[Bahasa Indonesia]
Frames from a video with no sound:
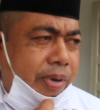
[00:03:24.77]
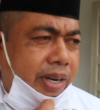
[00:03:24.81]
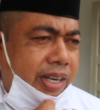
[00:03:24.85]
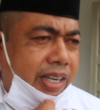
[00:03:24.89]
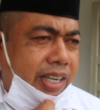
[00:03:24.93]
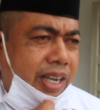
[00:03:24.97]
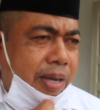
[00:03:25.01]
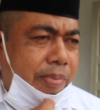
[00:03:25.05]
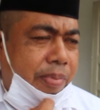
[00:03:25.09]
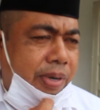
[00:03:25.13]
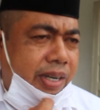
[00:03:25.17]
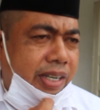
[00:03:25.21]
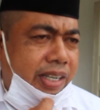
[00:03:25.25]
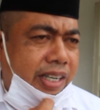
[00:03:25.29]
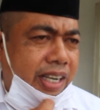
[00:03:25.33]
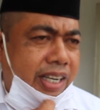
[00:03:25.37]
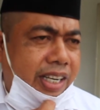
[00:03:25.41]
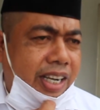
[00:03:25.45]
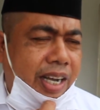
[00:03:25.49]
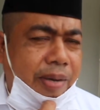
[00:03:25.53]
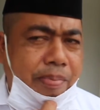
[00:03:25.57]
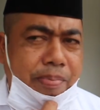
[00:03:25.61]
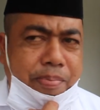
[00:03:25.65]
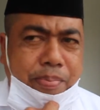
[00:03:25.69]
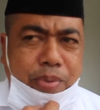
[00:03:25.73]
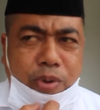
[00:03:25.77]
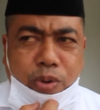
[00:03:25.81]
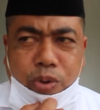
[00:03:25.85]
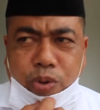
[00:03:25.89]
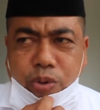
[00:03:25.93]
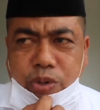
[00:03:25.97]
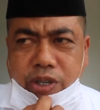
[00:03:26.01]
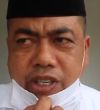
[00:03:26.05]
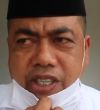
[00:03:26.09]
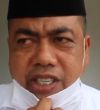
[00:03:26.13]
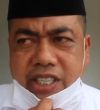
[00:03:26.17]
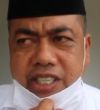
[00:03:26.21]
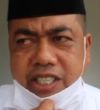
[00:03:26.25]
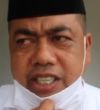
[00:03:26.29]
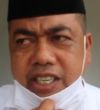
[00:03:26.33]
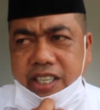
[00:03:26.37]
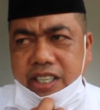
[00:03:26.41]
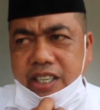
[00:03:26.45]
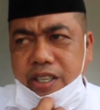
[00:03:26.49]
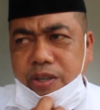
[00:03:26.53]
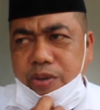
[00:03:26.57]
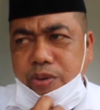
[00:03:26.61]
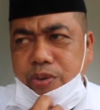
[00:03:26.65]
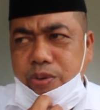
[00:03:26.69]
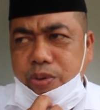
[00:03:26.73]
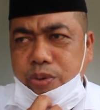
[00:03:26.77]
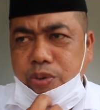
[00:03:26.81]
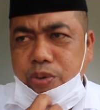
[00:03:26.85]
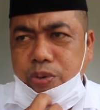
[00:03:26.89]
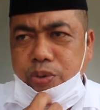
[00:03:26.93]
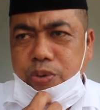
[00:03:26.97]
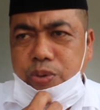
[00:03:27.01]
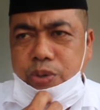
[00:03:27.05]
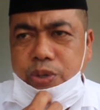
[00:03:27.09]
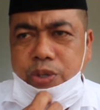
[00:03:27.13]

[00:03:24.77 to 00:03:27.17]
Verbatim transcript: perangkat-perangkat uh, kampung besi dengku